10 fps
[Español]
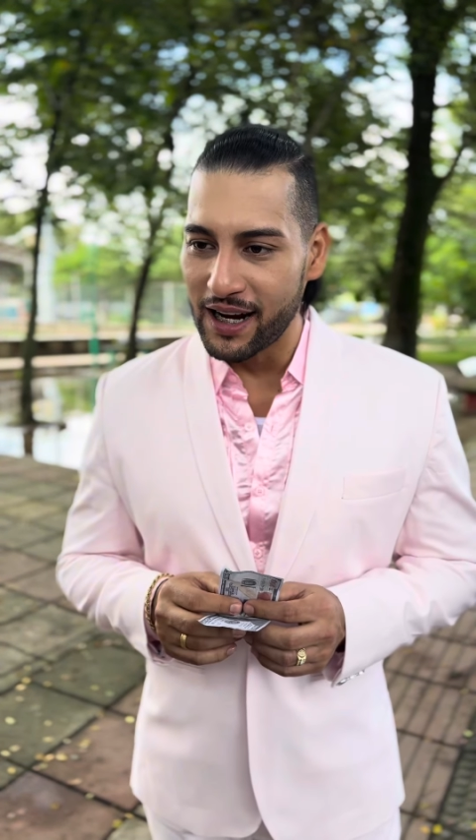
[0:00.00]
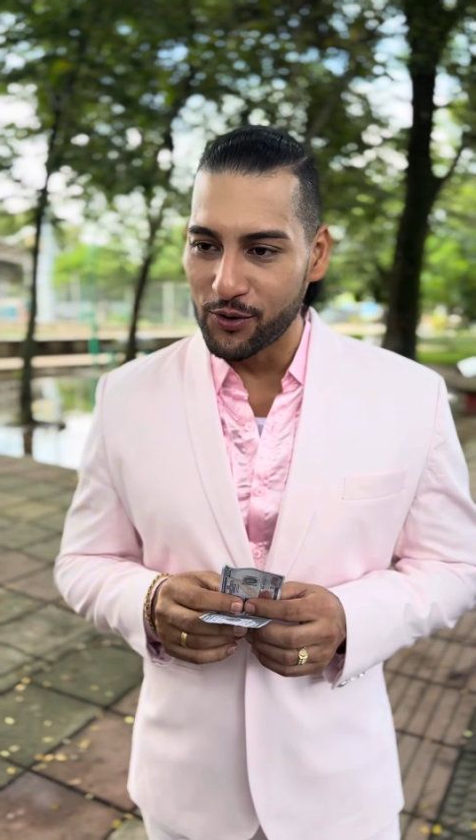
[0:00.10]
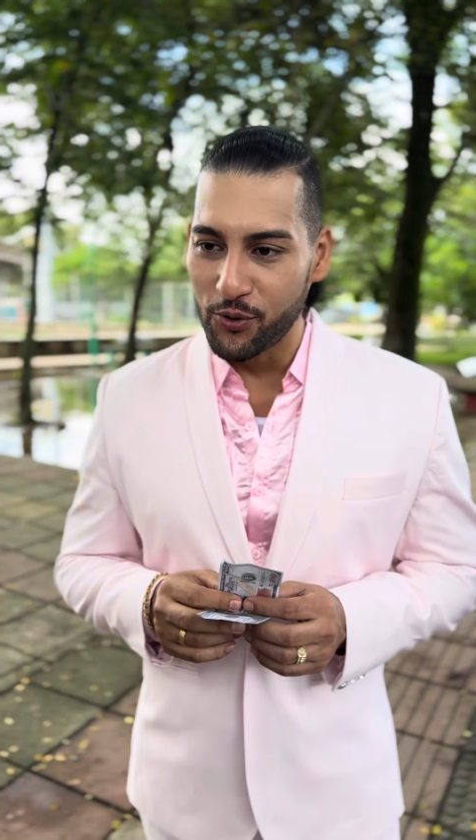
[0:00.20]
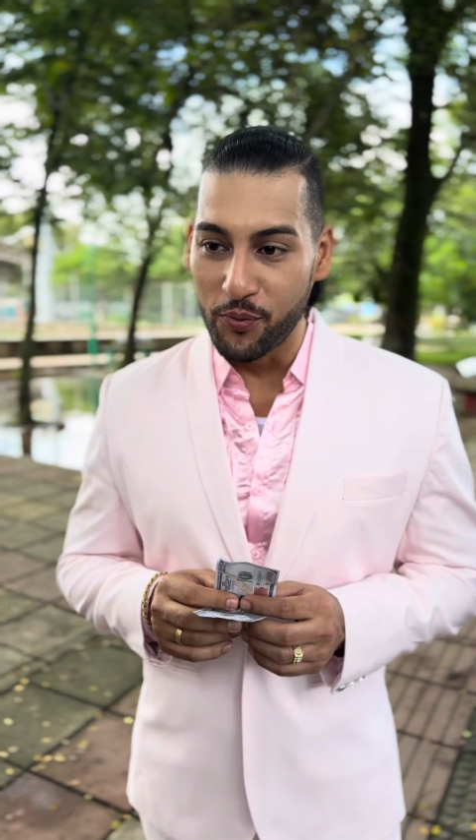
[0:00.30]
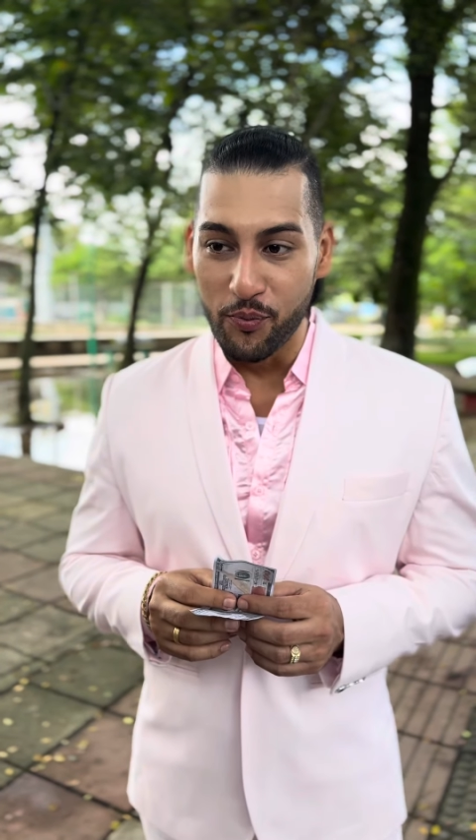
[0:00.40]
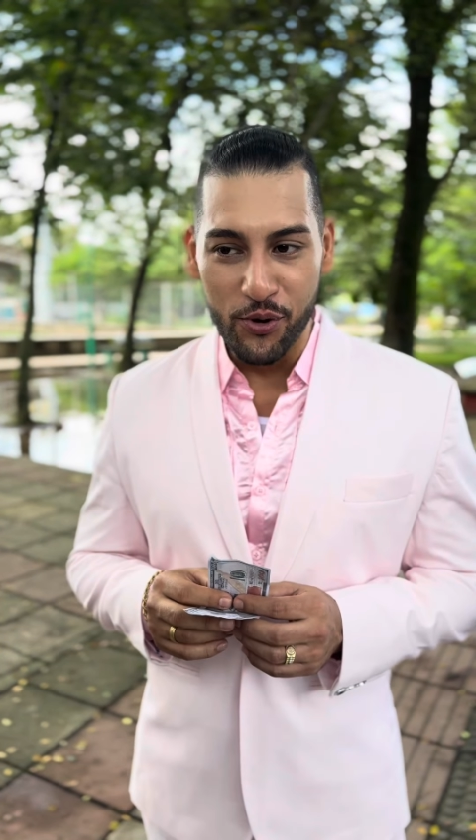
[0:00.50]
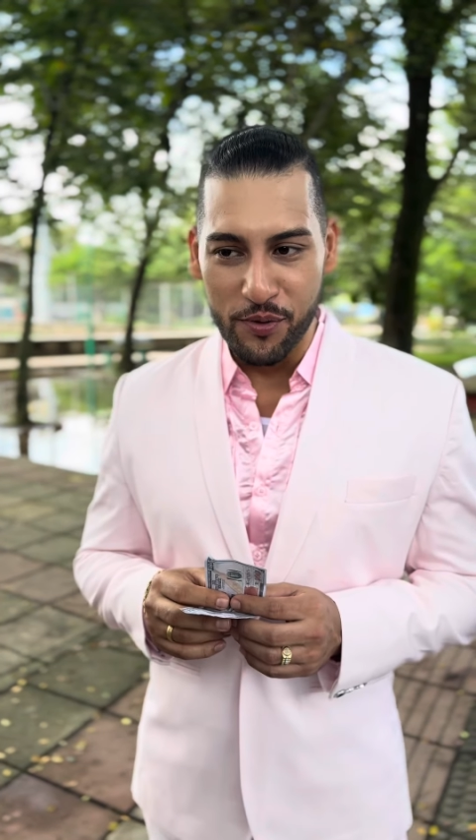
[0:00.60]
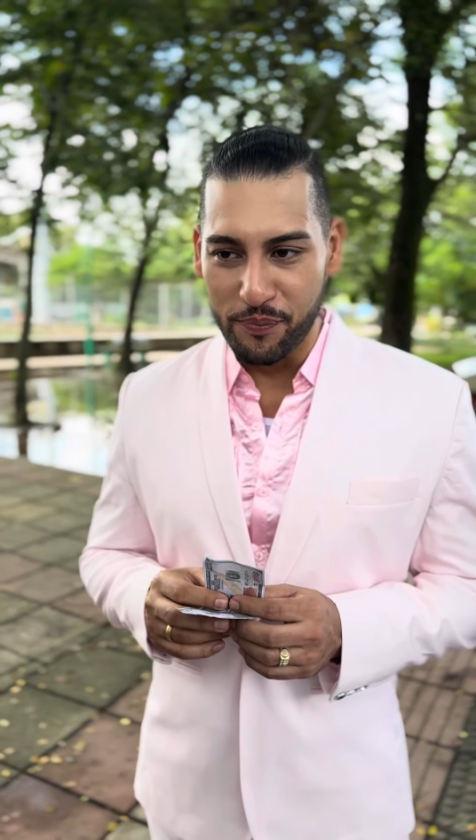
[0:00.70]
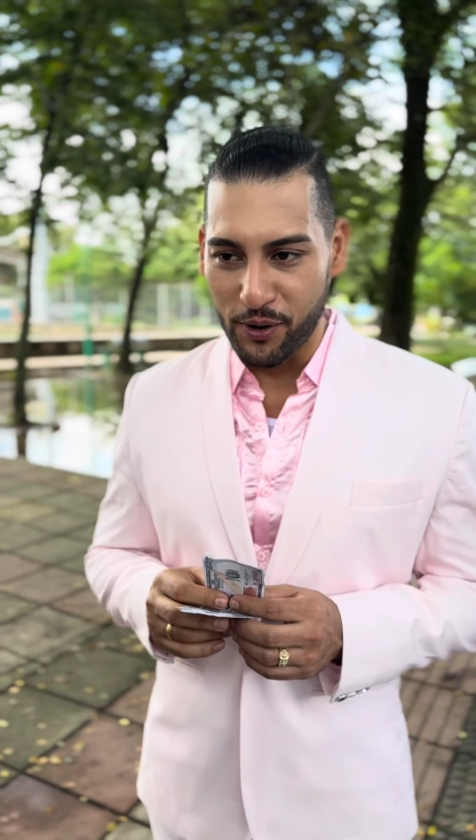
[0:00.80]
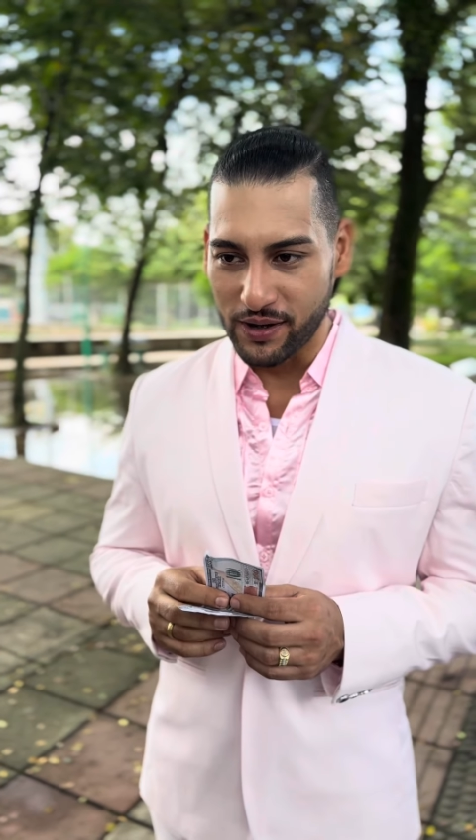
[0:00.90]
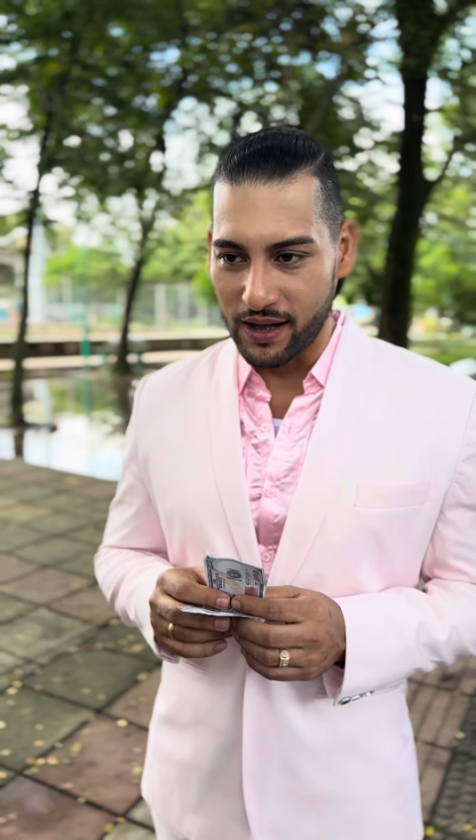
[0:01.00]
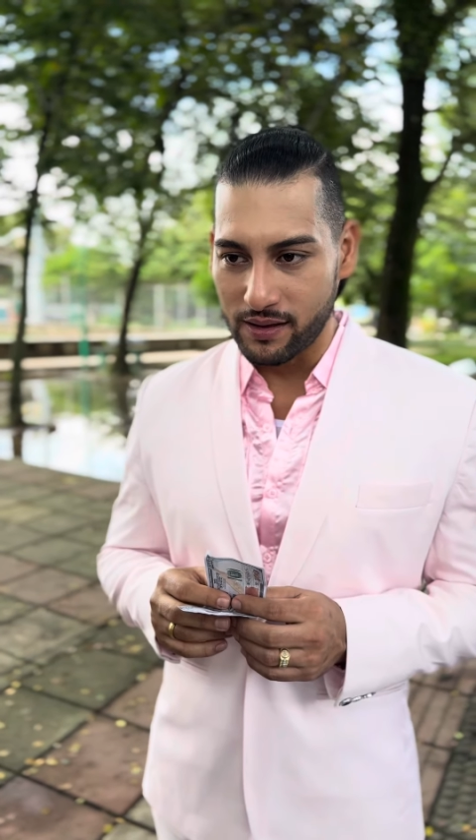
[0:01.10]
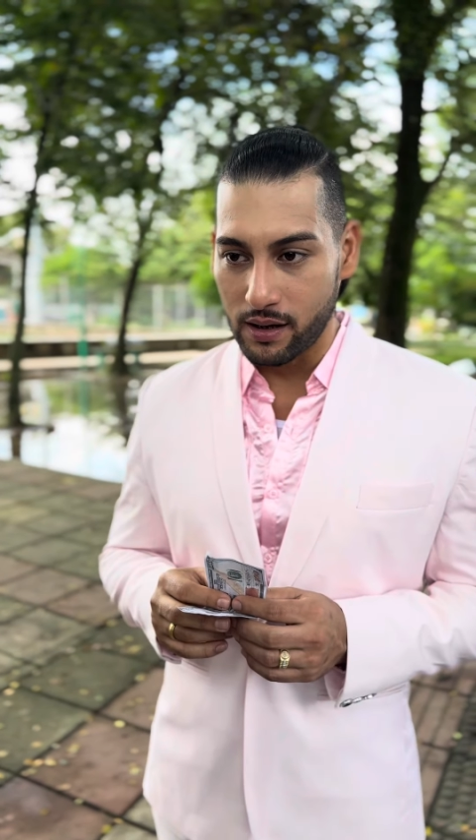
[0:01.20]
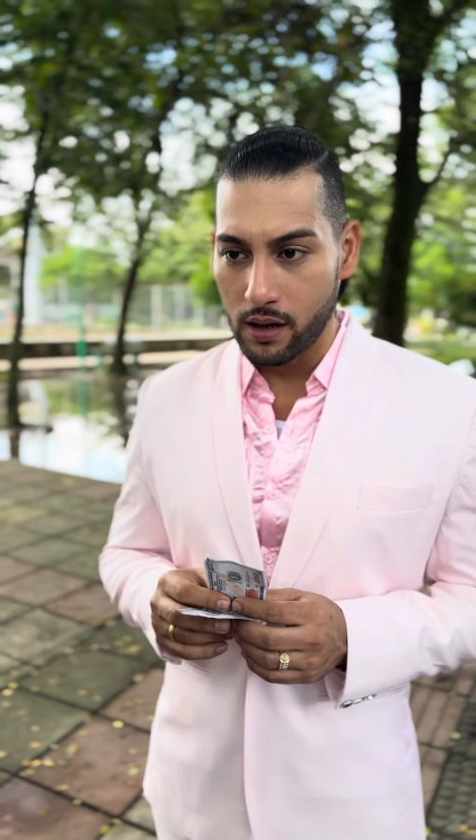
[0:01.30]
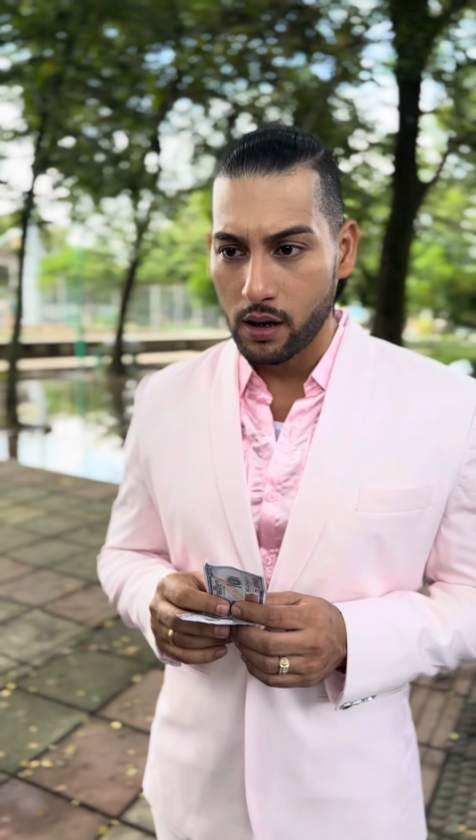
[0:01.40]
algo muy
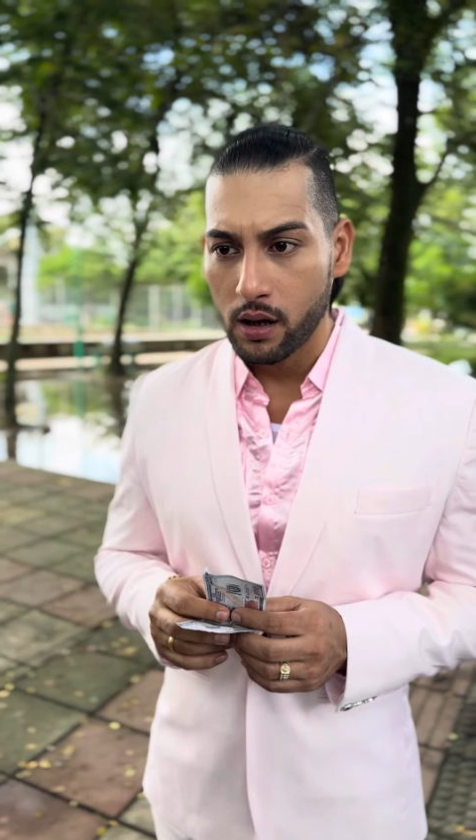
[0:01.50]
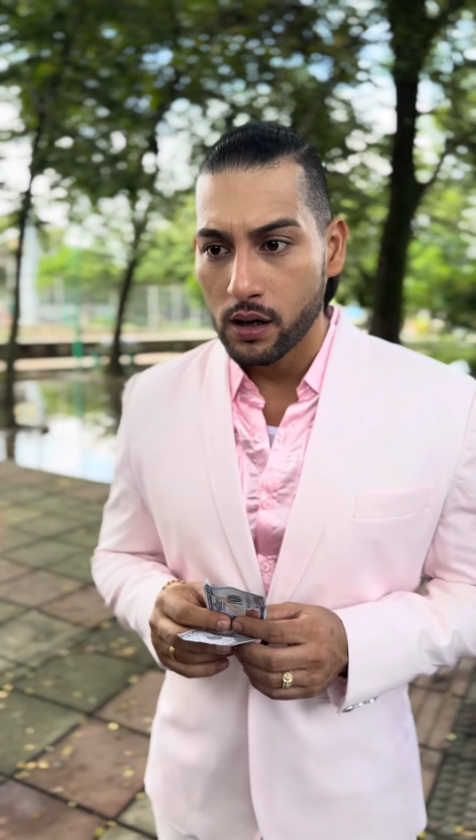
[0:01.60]
importante